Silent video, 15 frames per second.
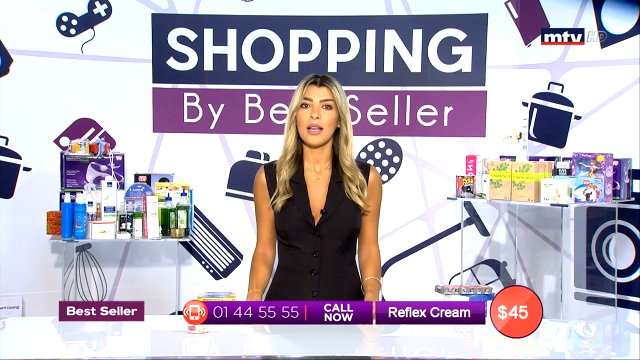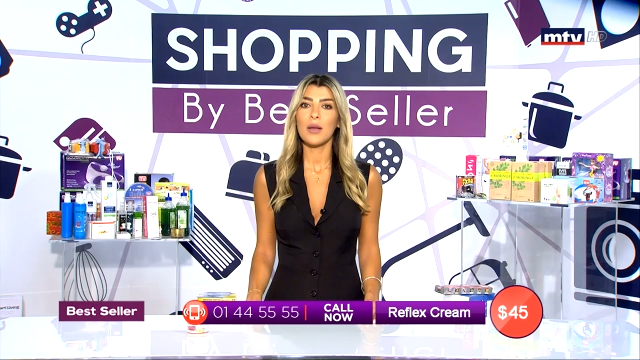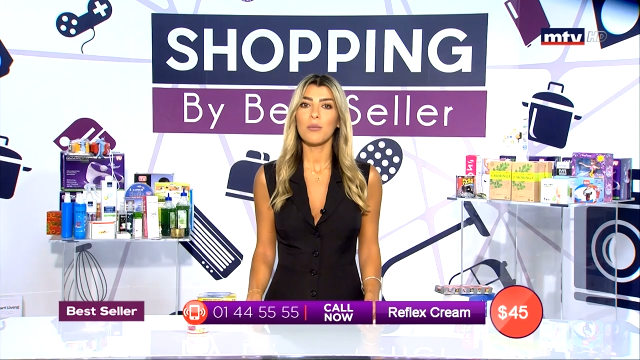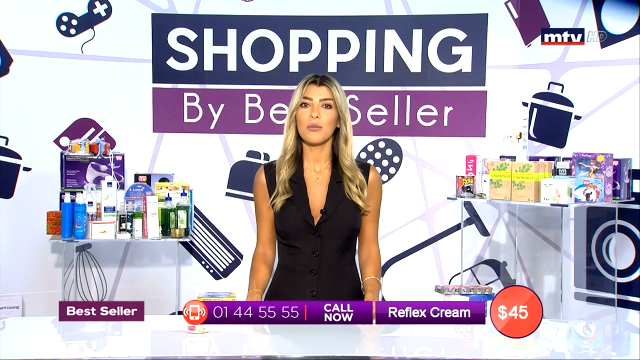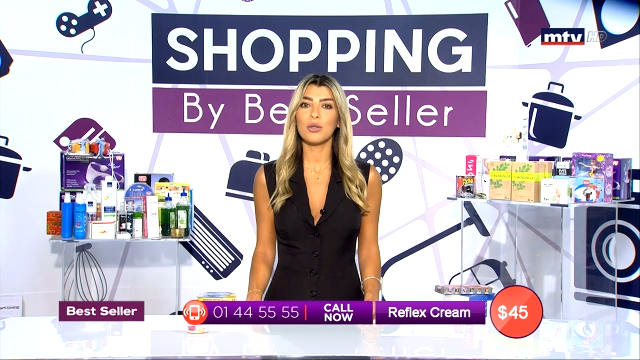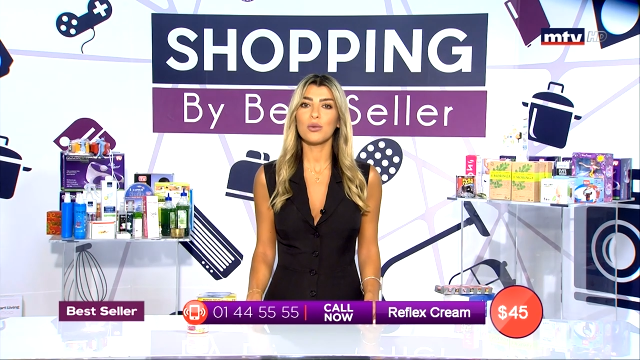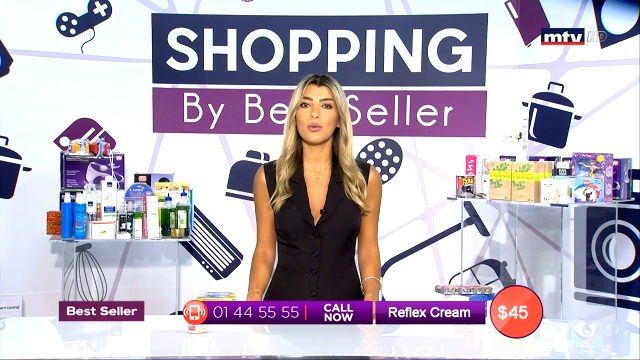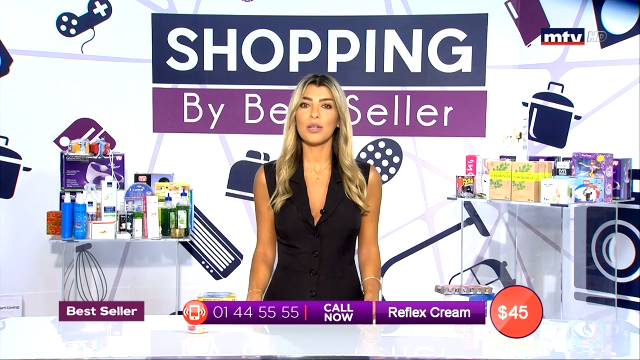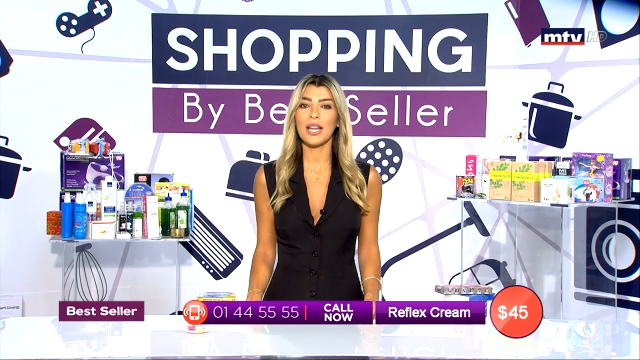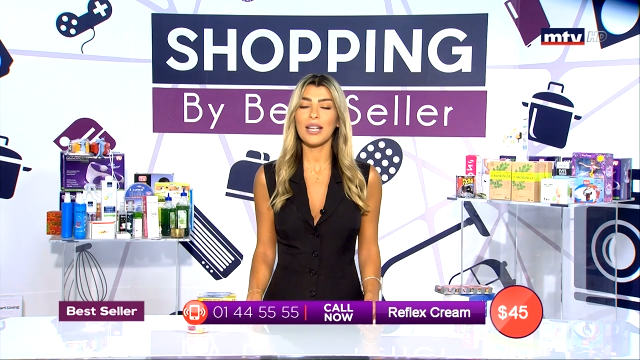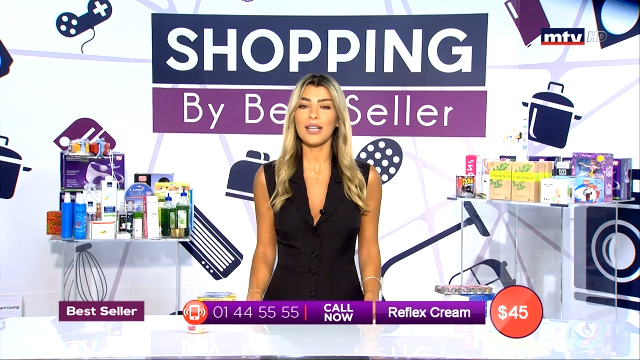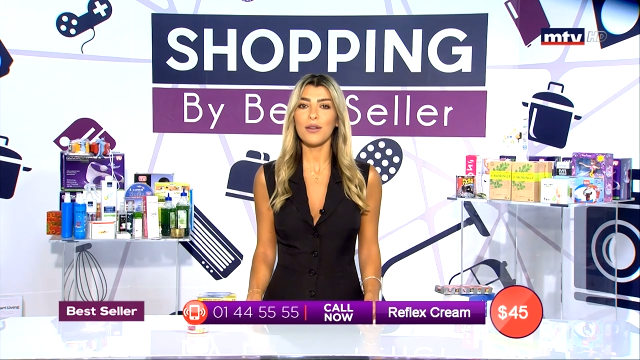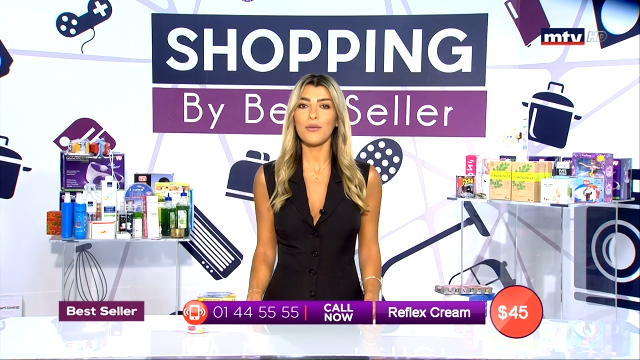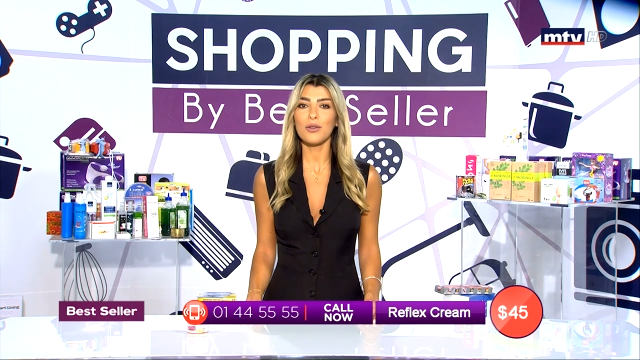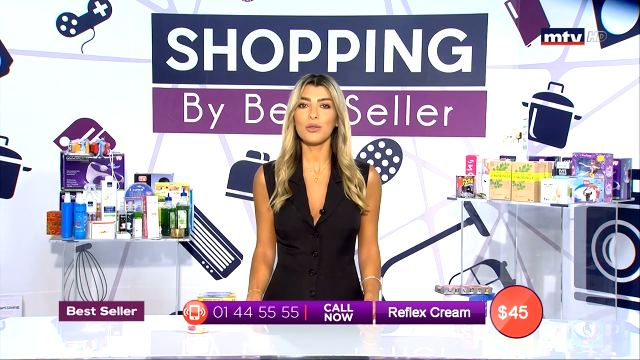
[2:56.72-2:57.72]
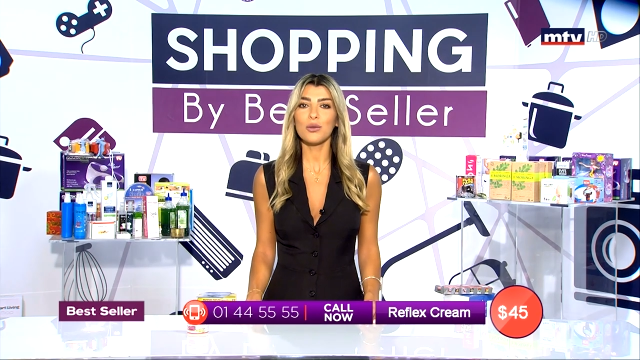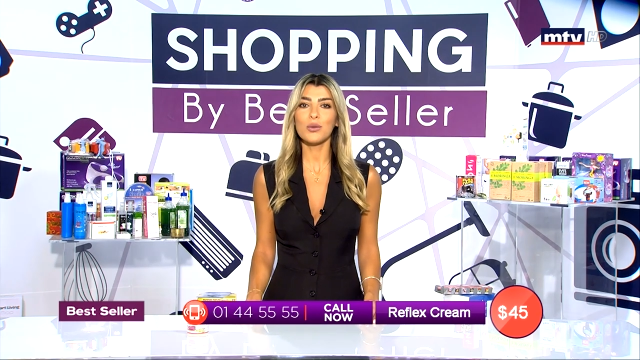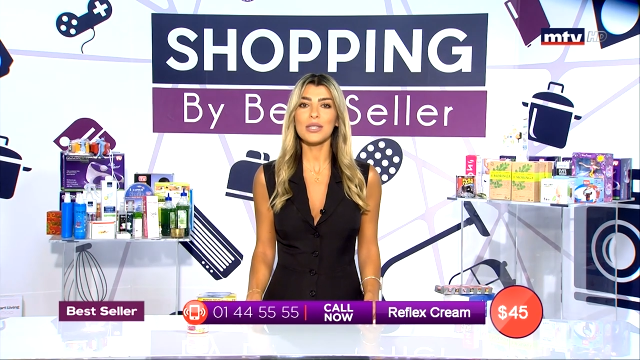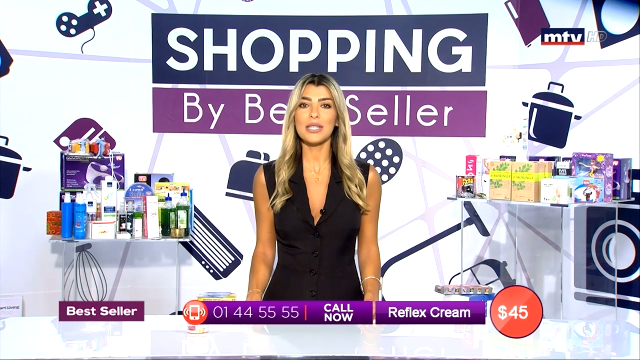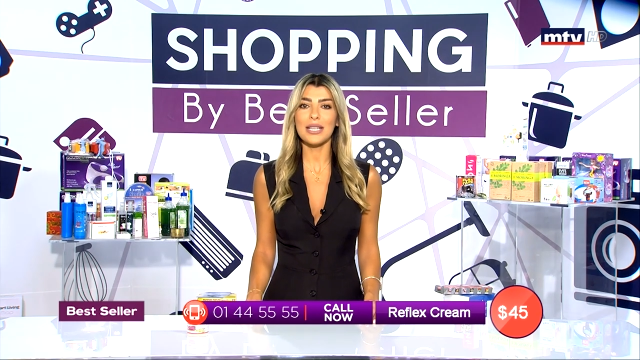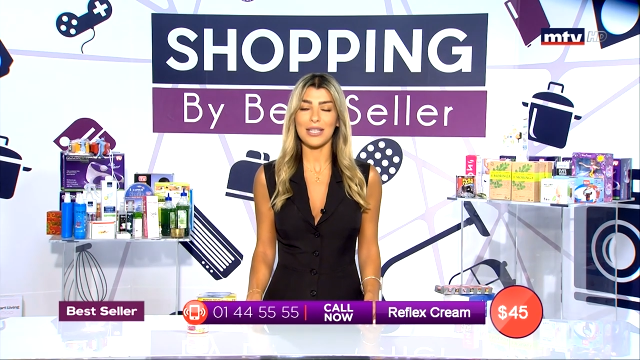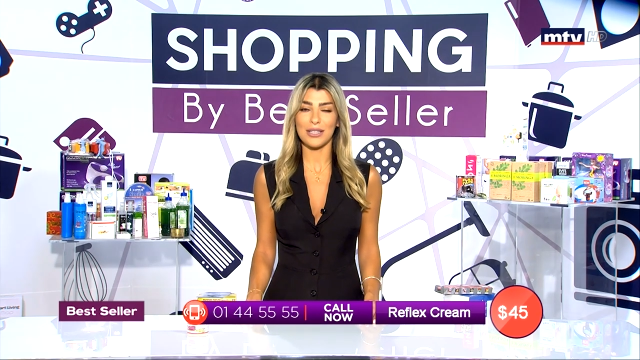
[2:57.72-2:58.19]
من دون اي كلفه
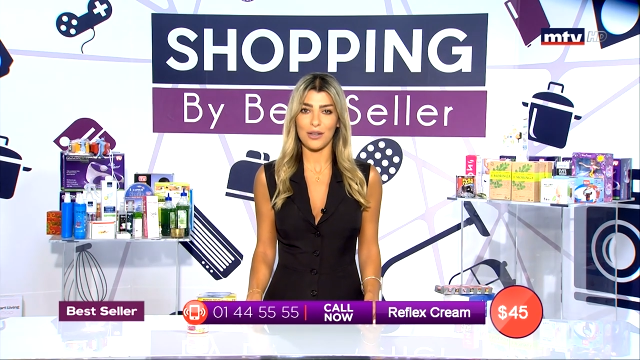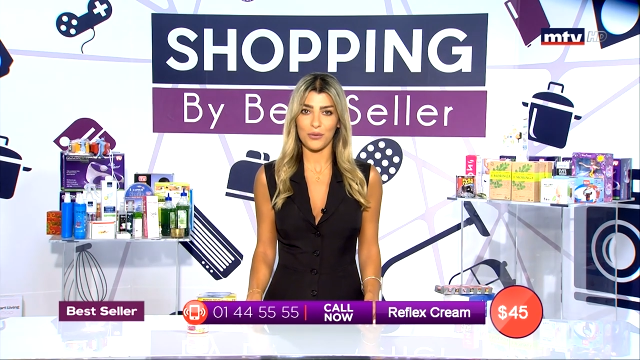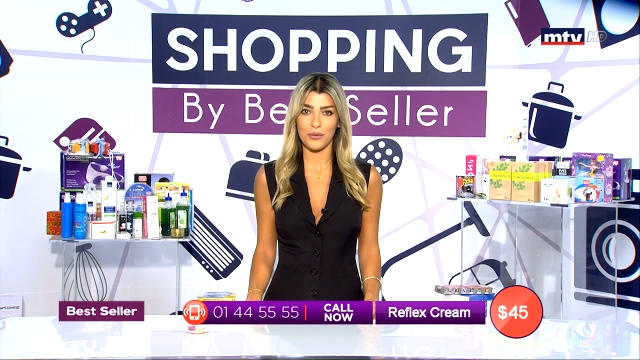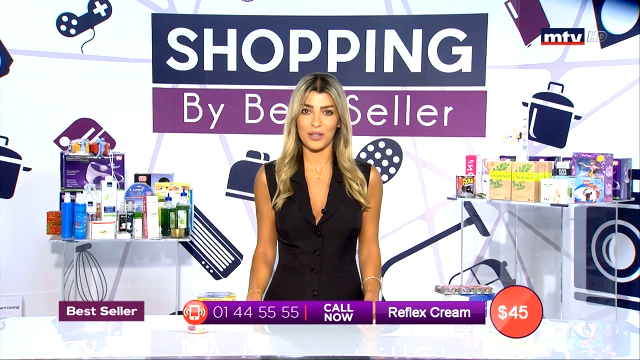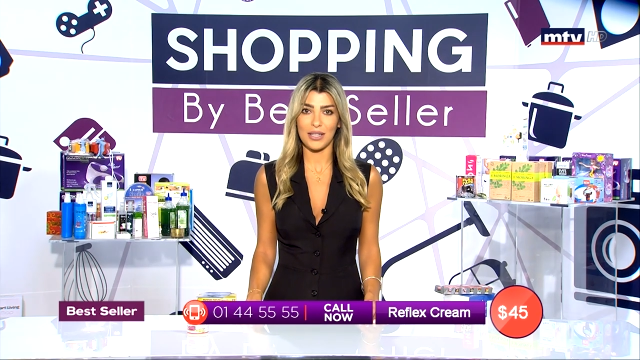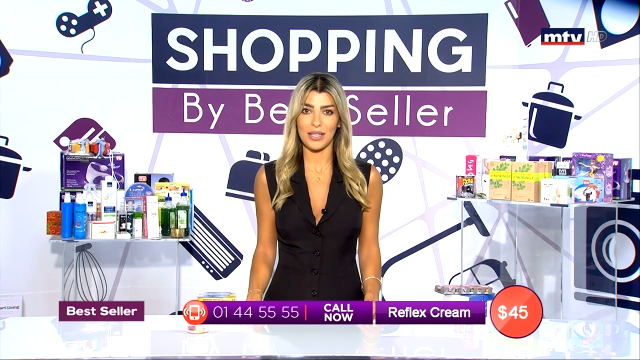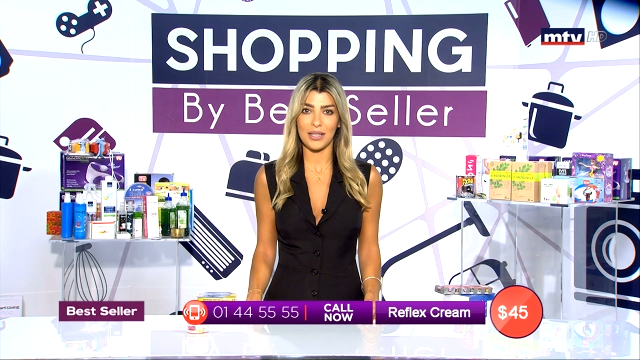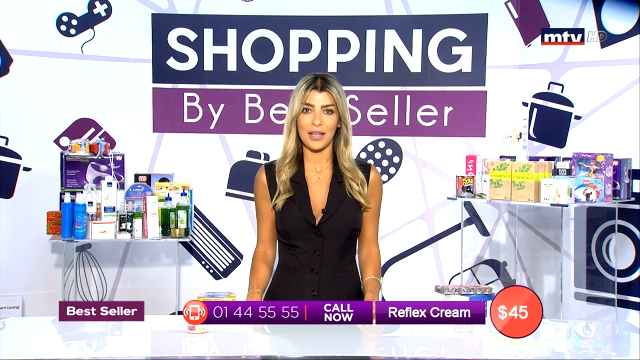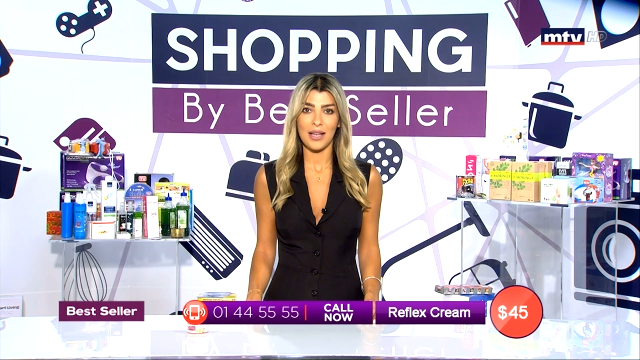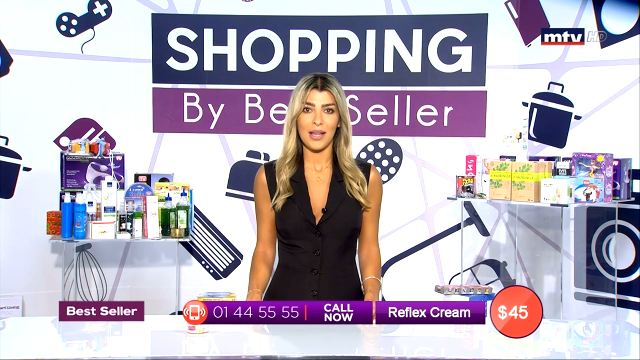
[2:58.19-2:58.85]
توصيل اضافيه